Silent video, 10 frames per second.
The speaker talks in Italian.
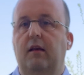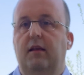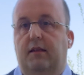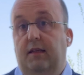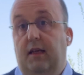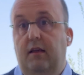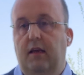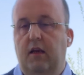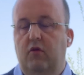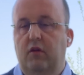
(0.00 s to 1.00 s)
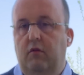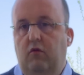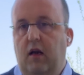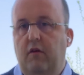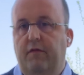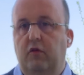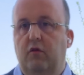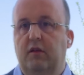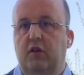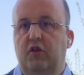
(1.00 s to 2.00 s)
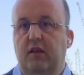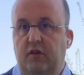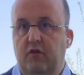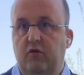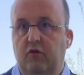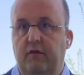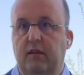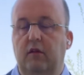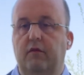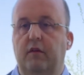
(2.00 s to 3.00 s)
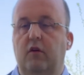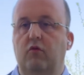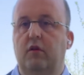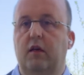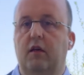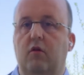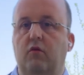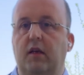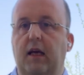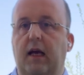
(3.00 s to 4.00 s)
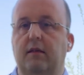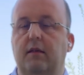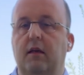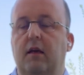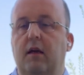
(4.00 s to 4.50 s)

le aziende che non, non hanno fatto questa scelta si sono trovate a dover chiudere in alcuni casi